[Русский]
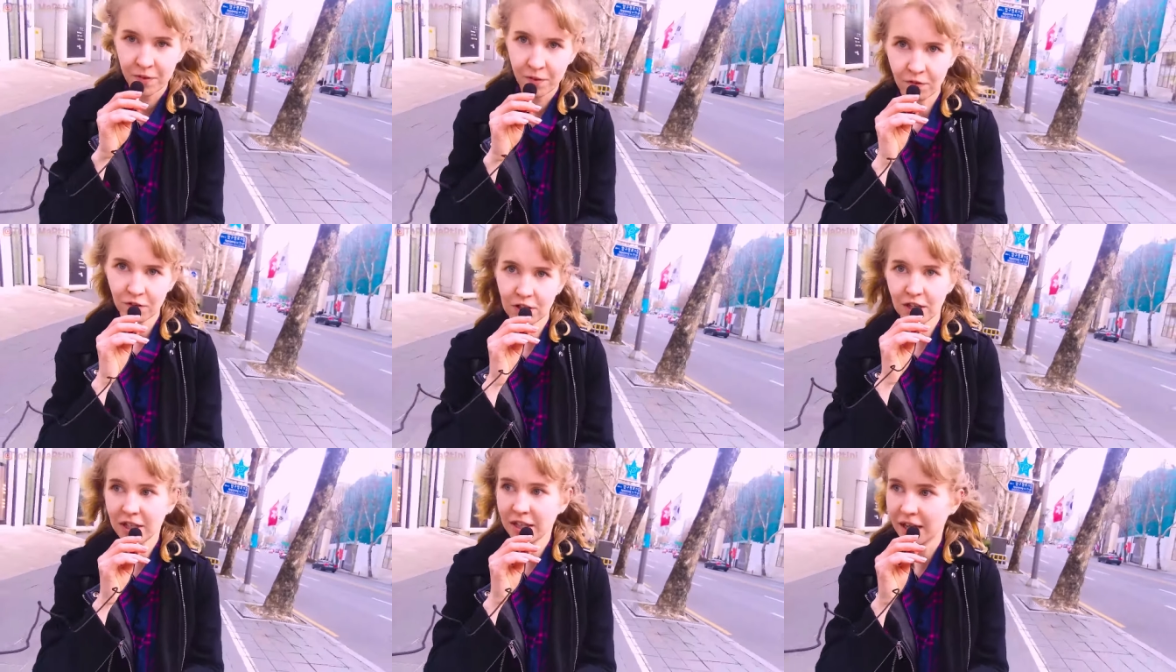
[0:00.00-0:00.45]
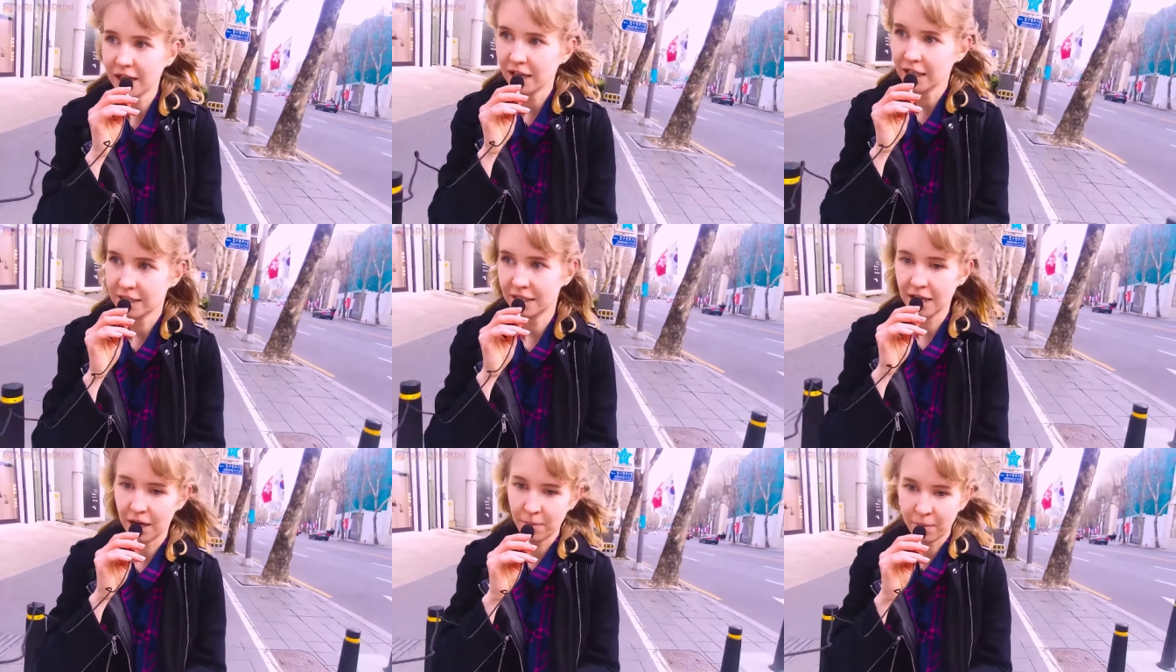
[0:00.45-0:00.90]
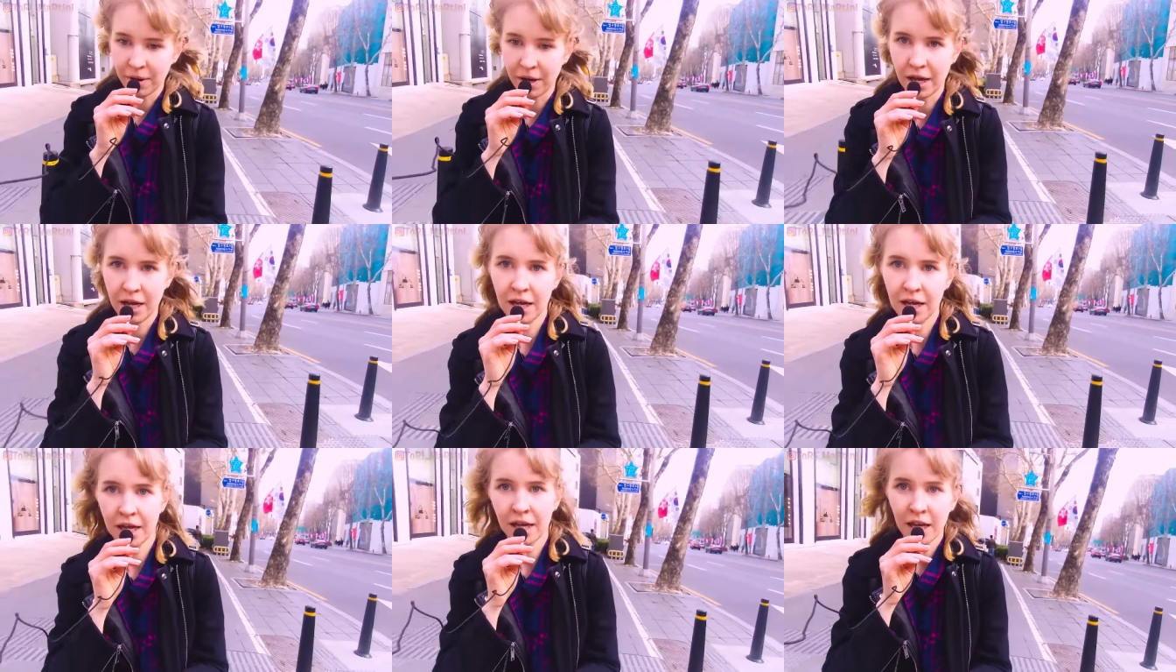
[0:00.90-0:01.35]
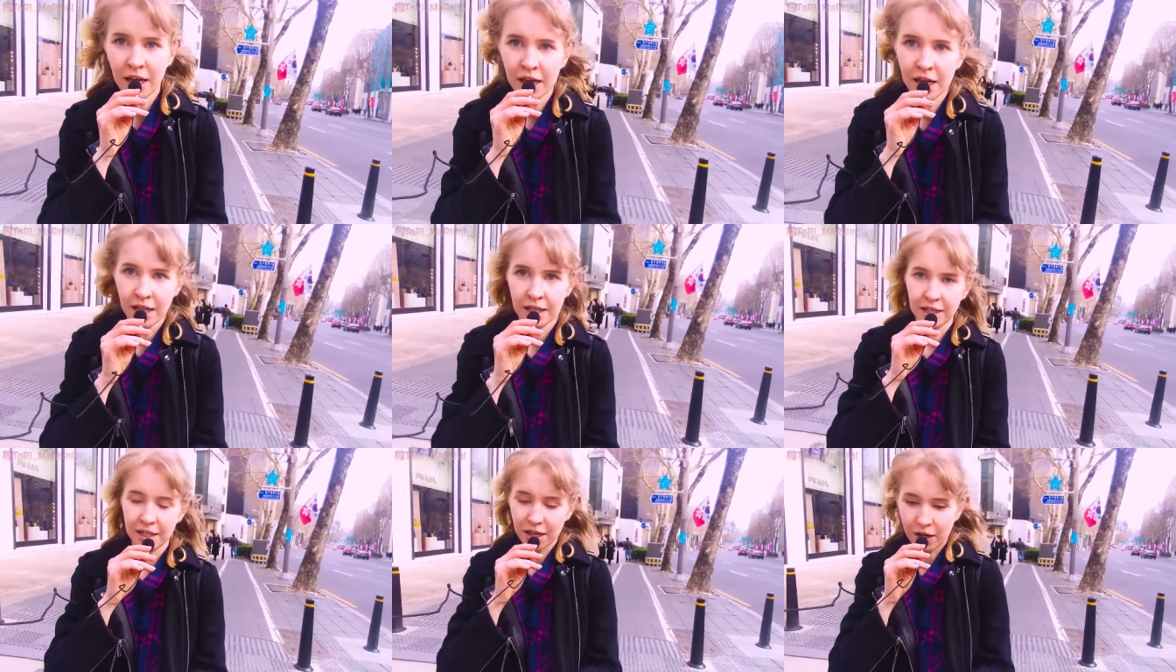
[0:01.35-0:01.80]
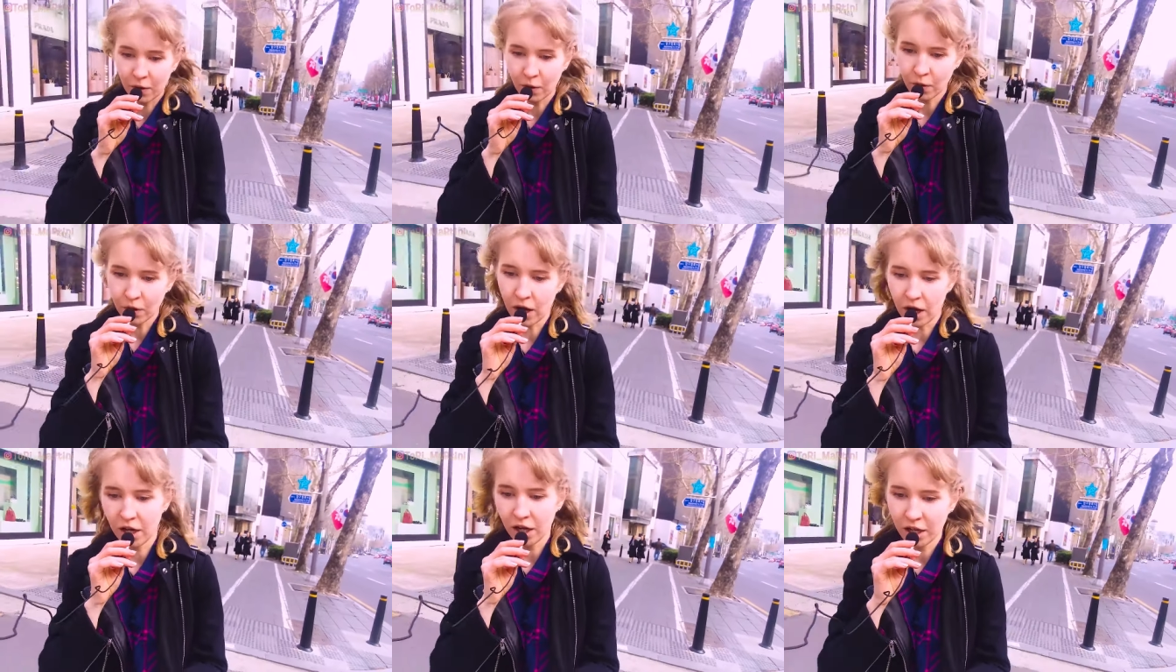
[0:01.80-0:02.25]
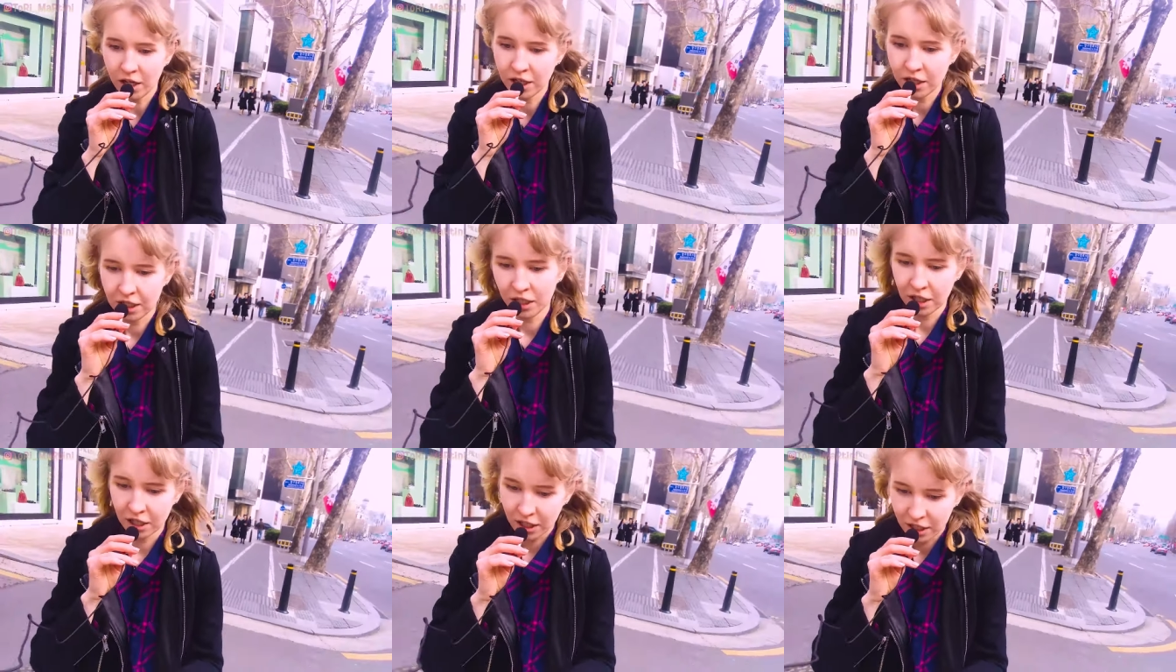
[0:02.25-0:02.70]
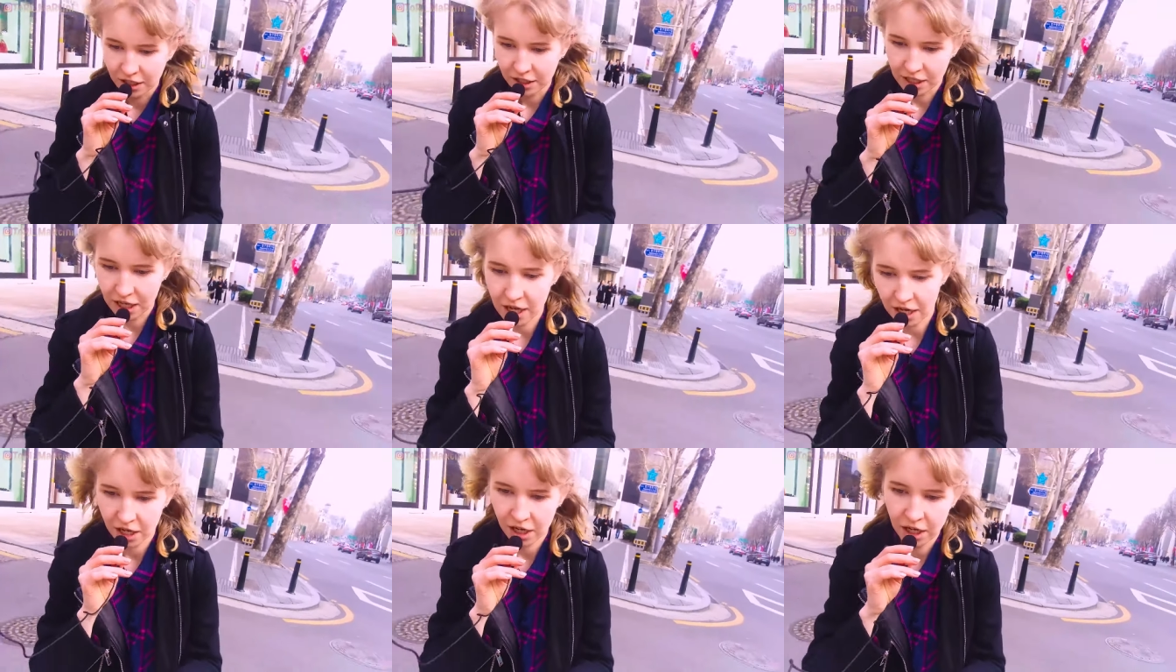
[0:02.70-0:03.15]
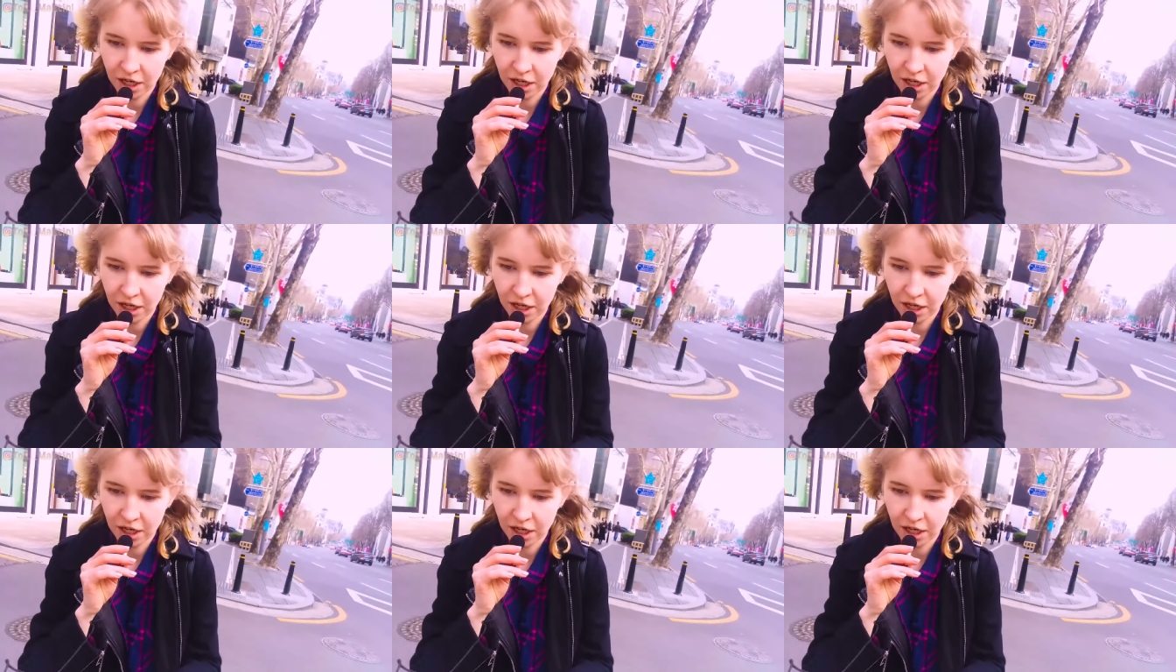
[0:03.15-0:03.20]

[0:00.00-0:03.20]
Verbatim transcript: вот эта самая дорога с